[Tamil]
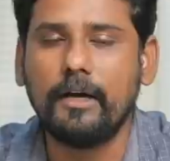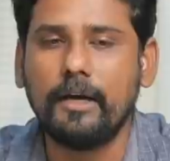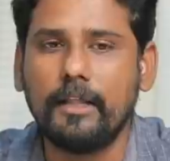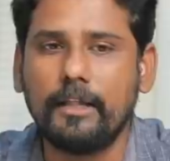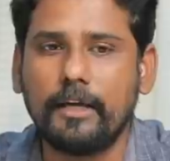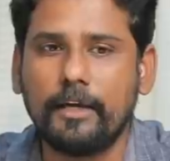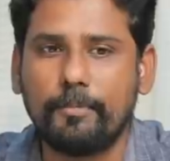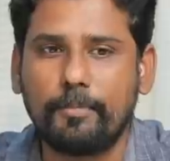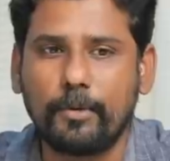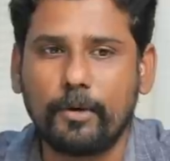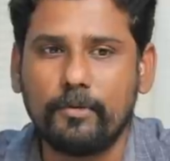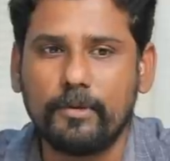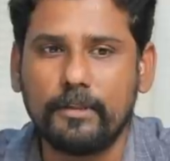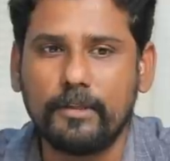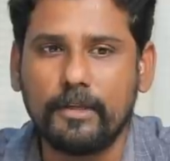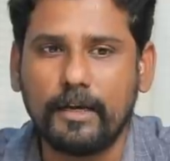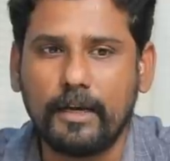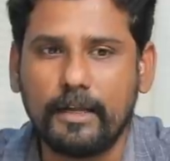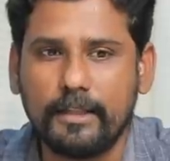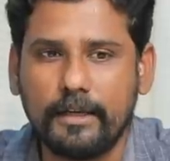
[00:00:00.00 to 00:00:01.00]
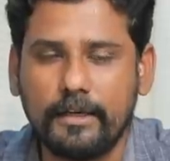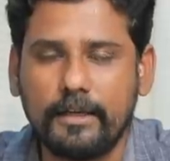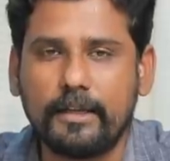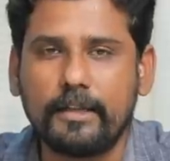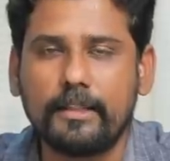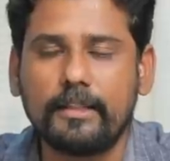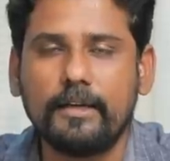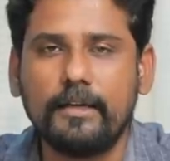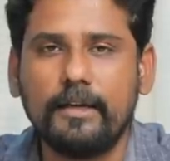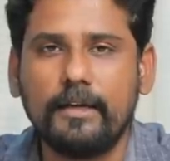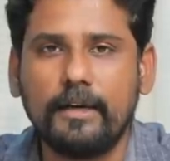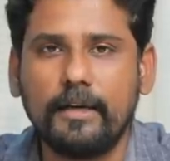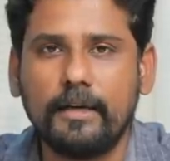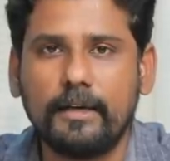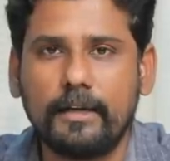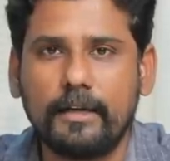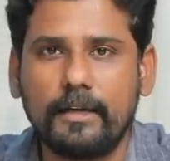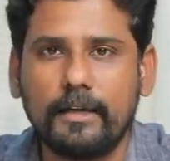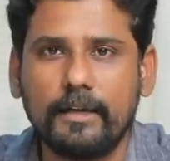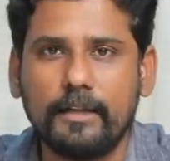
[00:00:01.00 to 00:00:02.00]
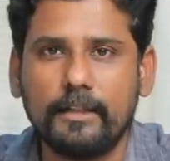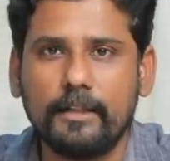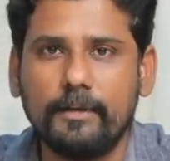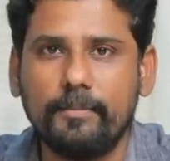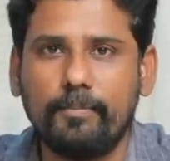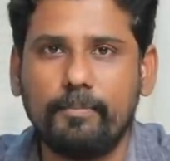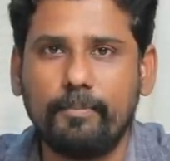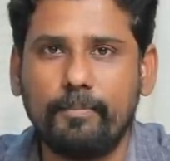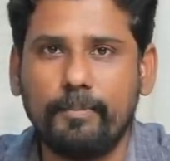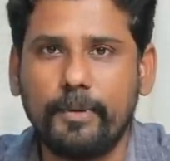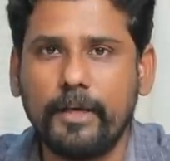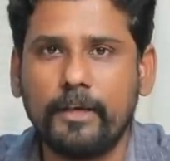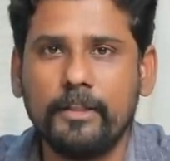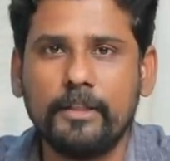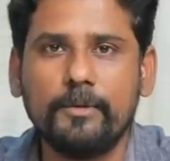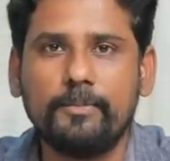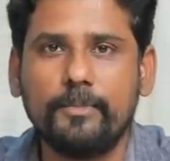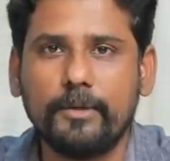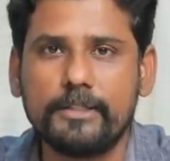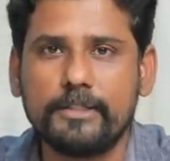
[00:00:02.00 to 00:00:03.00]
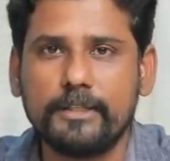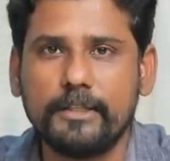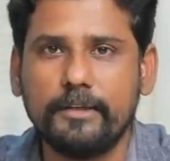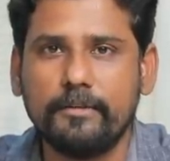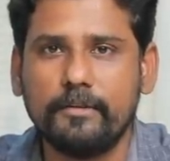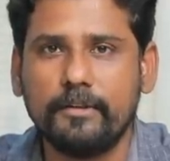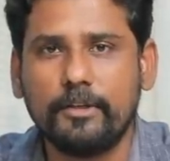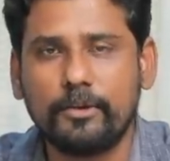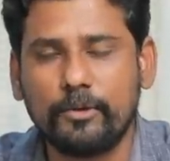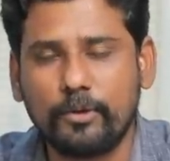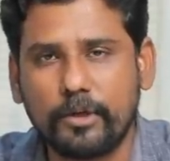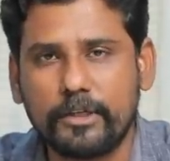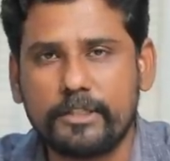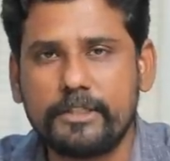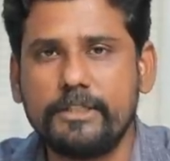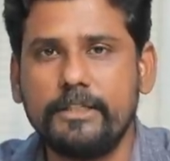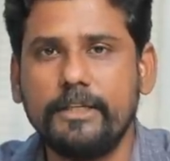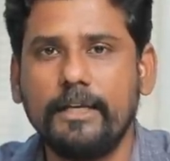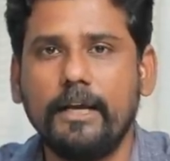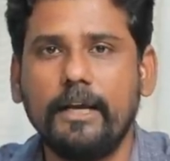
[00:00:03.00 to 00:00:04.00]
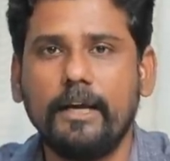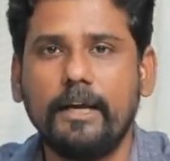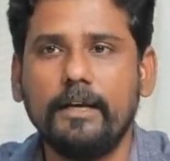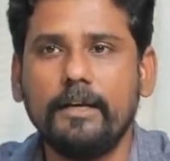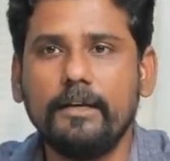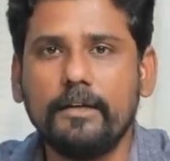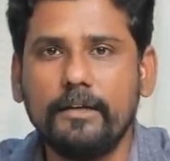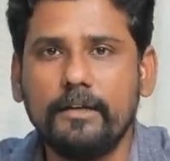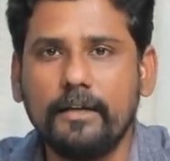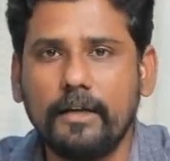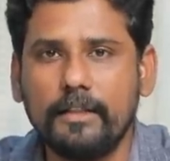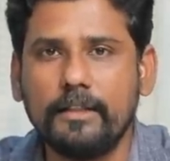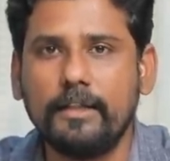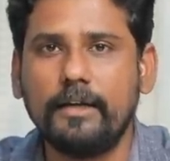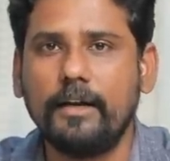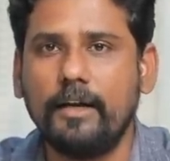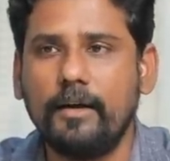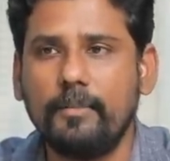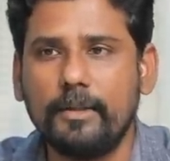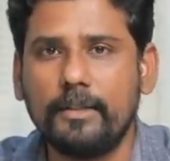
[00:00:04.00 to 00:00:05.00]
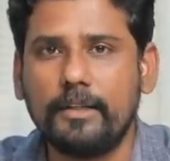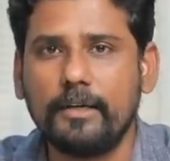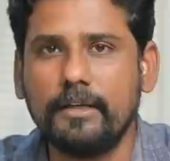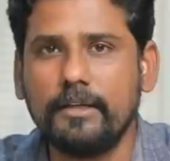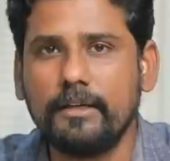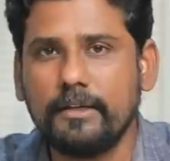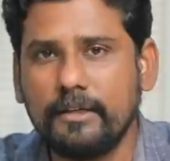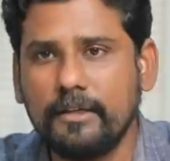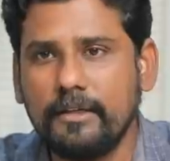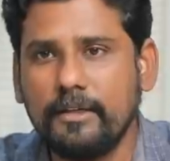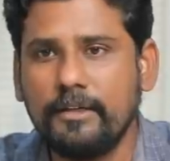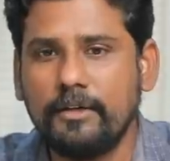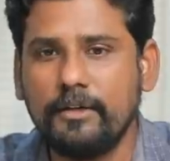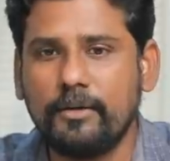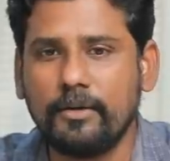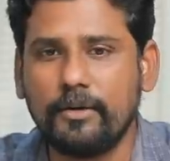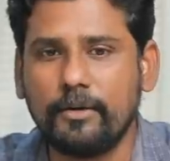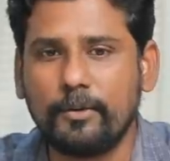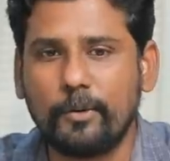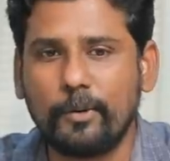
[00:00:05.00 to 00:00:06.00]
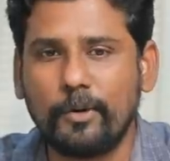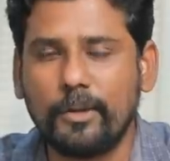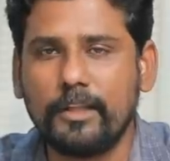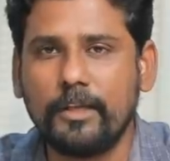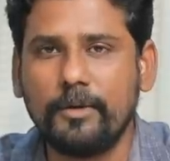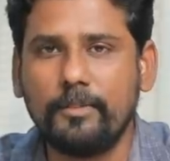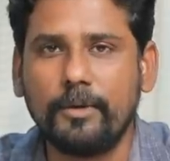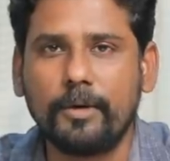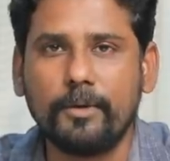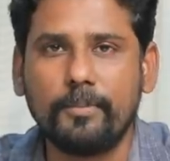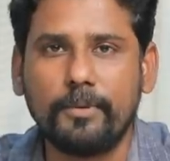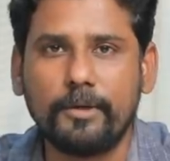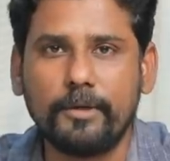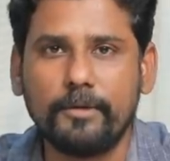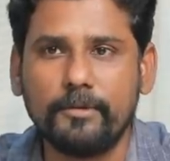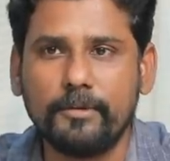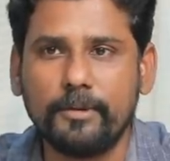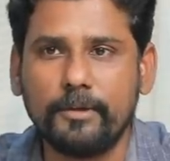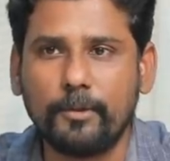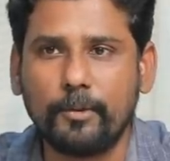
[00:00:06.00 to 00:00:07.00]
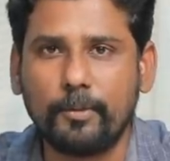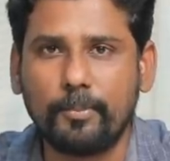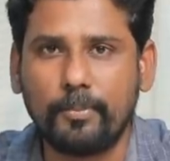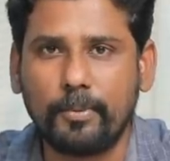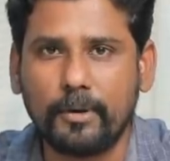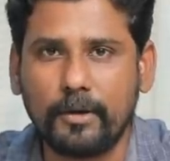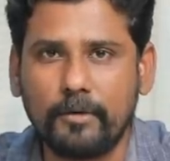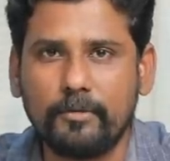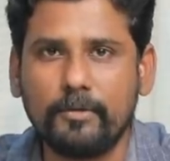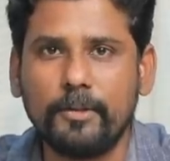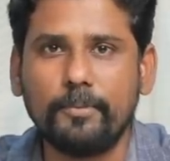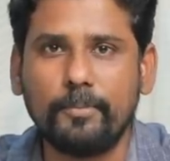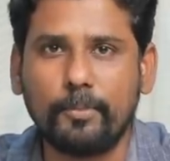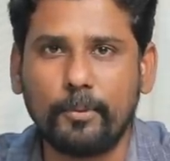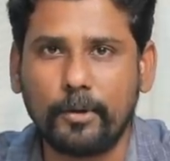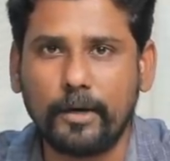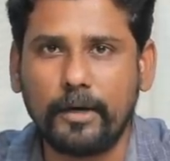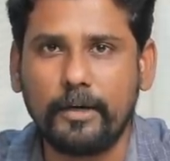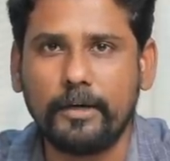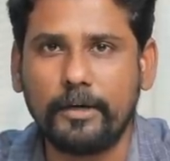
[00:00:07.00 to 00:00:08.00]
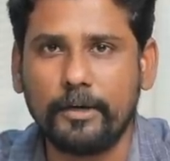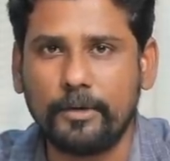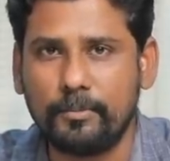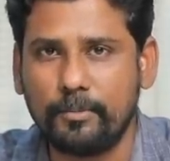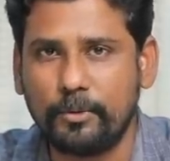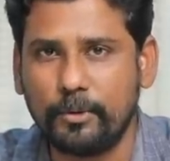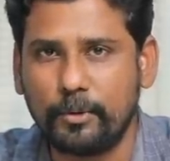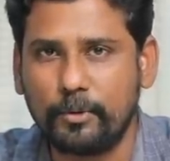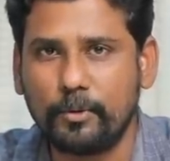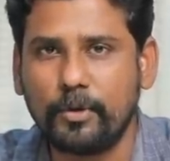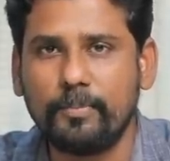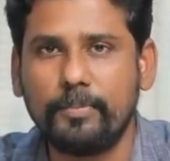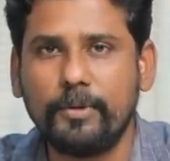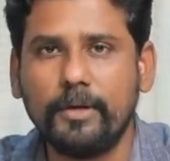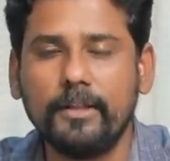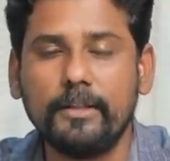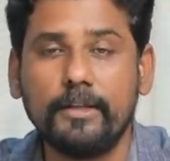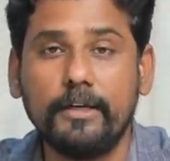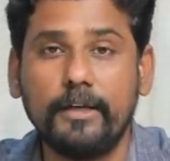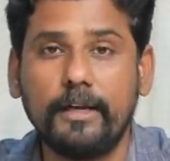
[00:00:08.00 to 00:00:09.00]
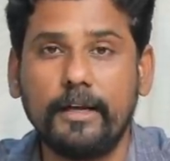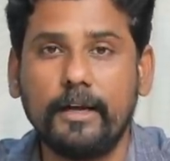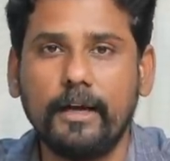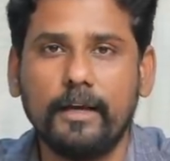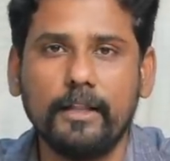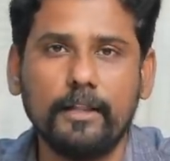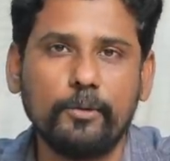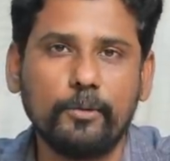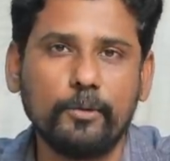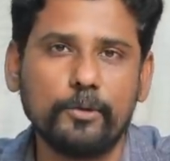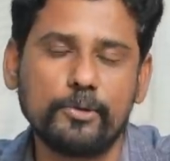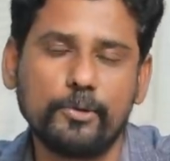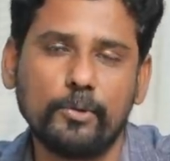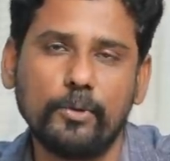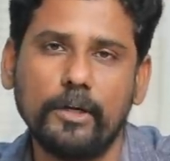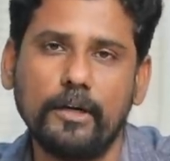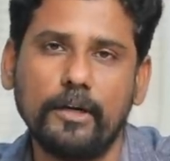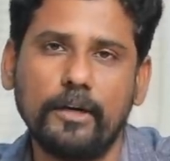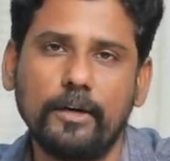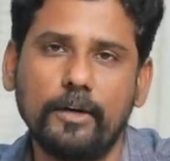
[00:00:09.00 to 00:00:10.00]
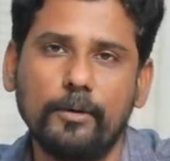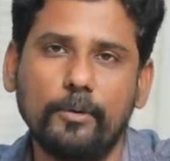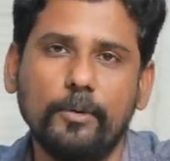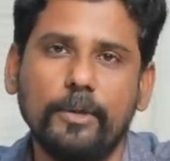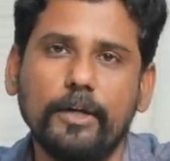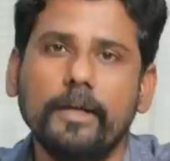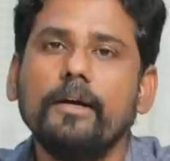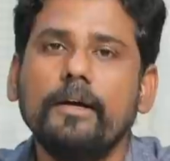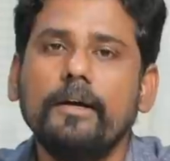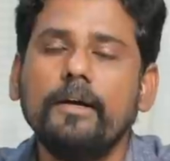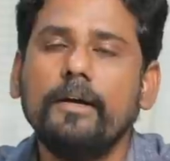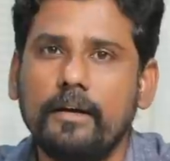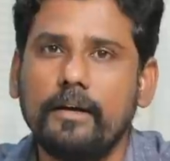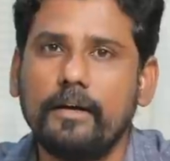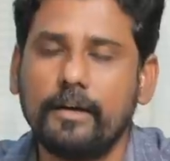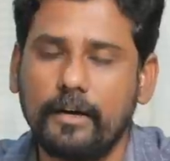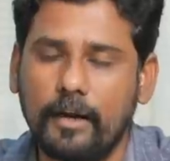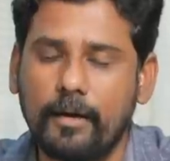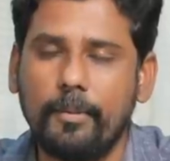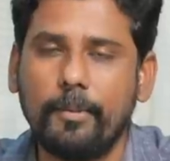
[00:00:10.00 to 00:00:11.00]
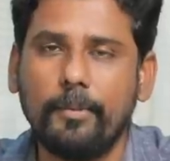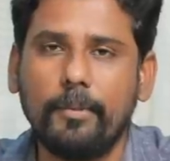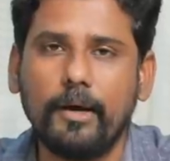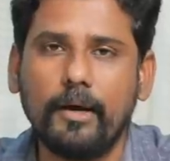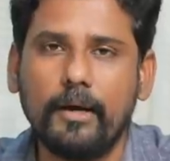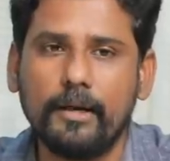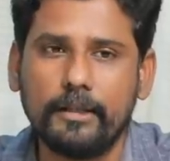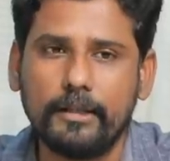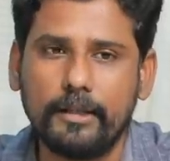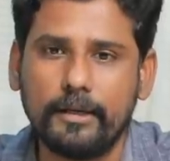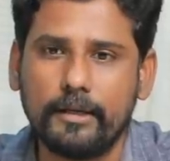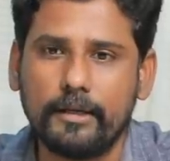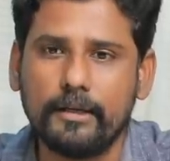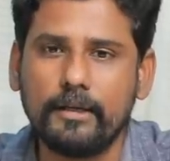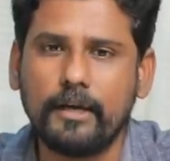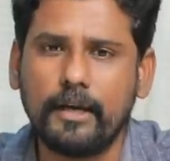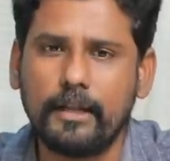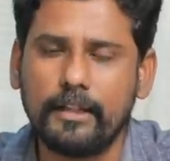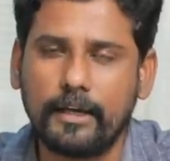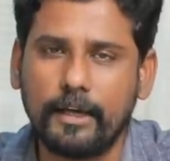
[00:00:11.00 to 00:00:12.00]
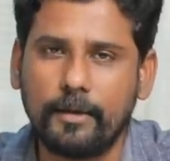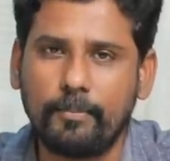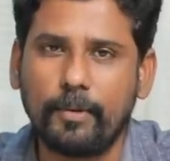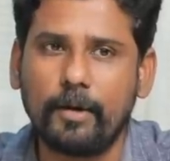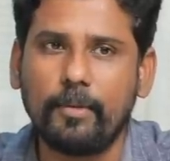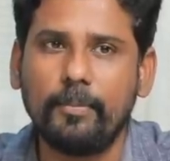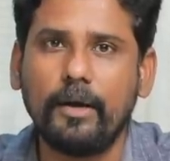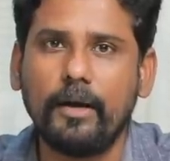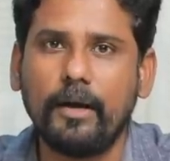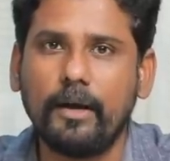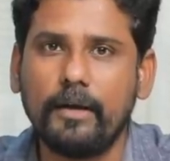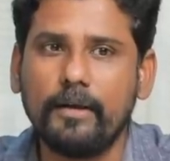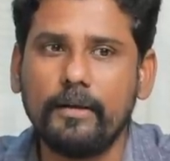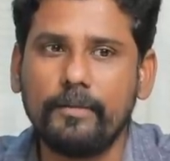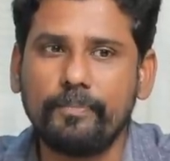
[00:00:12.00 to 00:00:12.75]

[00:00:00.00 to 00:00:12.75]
அதுக்கப்புறம் வந்து அதே நேரத்தில் அங்கே இருக்கிற அந்த பேருந்து பிரச்சனை வந்து தொடர்ச்சியாக அந்த கிராமத்தில் குழந்தை பிறப்புக்கு வந்து ஒரு பெண் வந்து போராடிட்டு இருக்கும்போது கூட பேருந்து நிற்காத ஒரு சூழல் இருக்கக்கூடிய கிராமமாக அது இருக்குது அதுக்கப்புறமாக